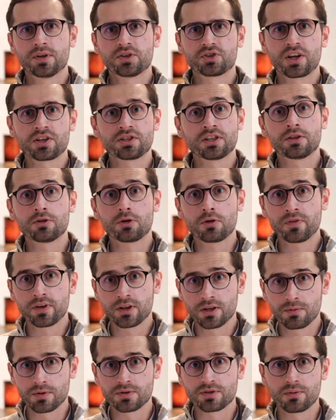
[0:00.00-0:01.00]
mieszkać mieszkać nie tylko w
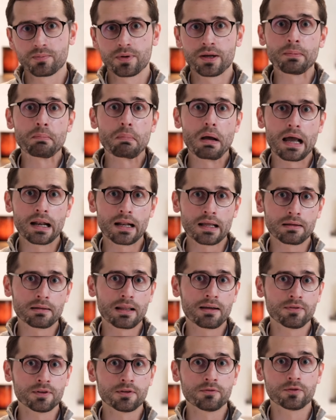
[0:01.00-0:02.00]
jedną osobę, ale
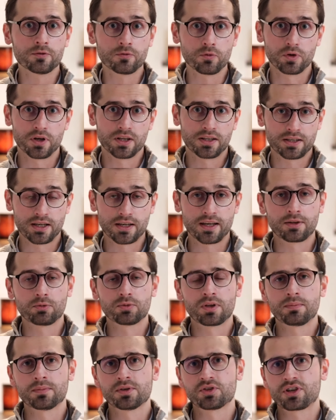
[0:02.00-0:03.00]
nawet w dwójkę, tak jak ja
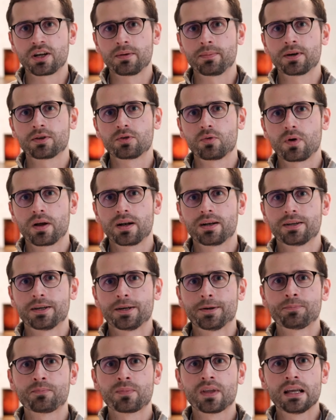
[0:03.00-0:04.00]
tutaj mieszkam
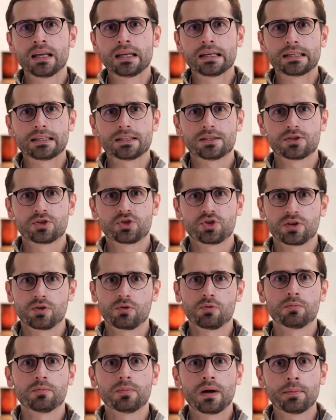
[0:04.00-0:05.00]
aktualnie e, z
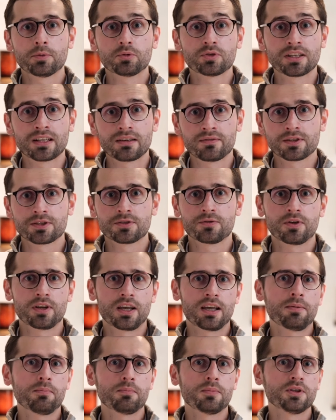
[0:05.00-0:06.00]
żoną. Mamy tutaj nawet
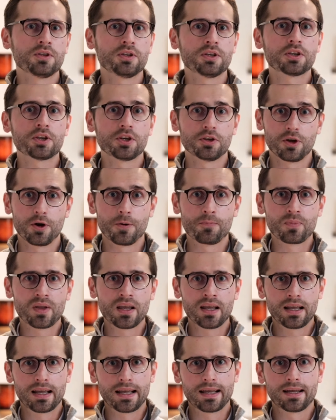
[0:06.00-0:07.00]
swoje mini kino
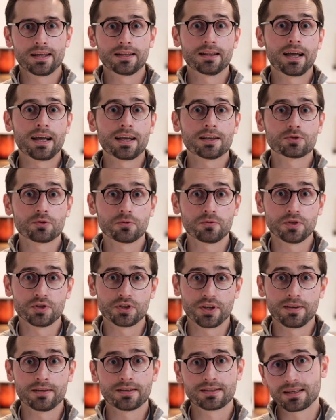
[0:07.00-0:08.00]
e, na
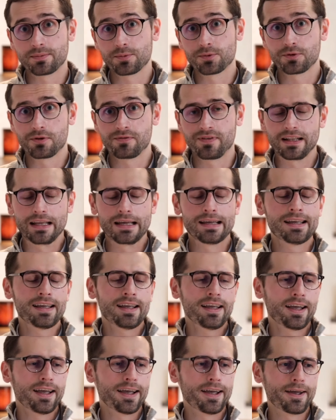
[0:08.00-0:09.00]
suficie zamontowane.
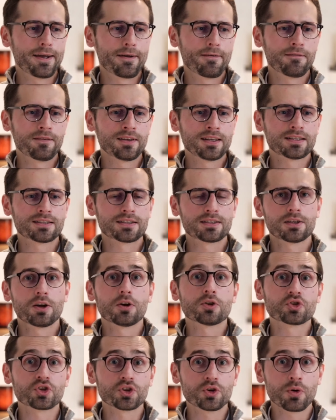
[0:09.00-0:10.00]
E, więc
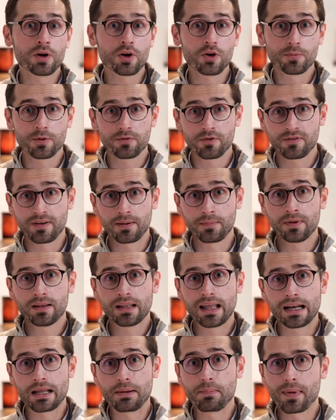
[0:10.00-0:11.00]
o szczegółach opowie
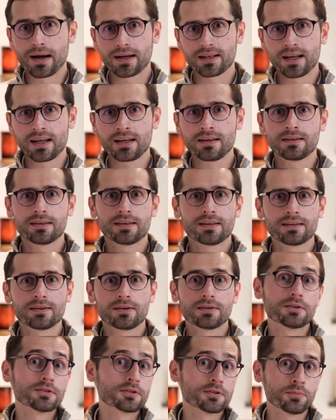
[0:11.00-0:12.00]
Wam dalej Magda.
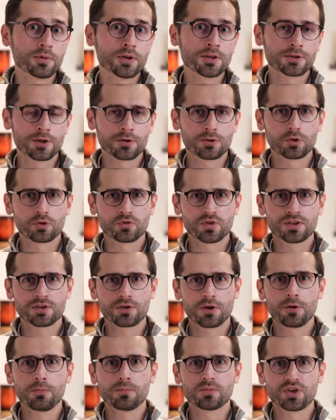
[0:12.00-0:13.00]
Z mojej strony to już
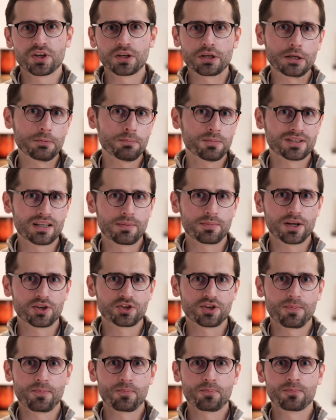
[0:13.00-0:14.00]
wszystko. Dzięki,
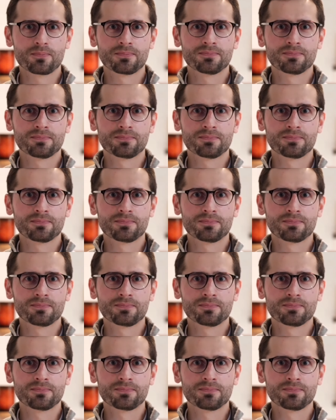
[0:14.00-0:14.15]
zapraszam.